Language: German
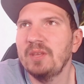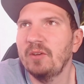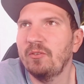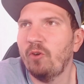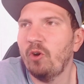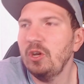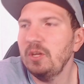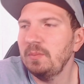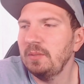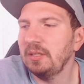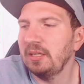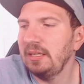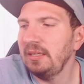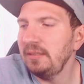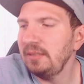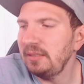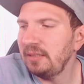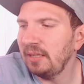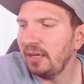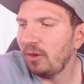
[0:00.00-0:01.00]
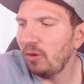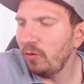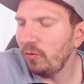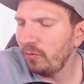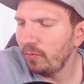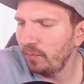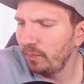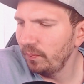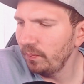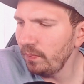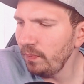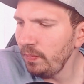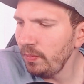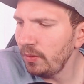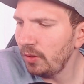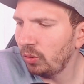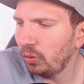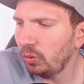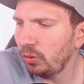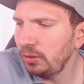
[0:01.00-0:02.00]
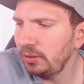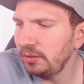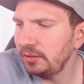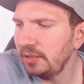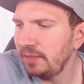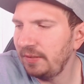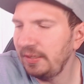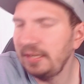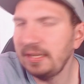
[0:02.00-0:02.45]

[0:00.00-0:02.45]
Da freue ich mich riesig drauf. Und äh,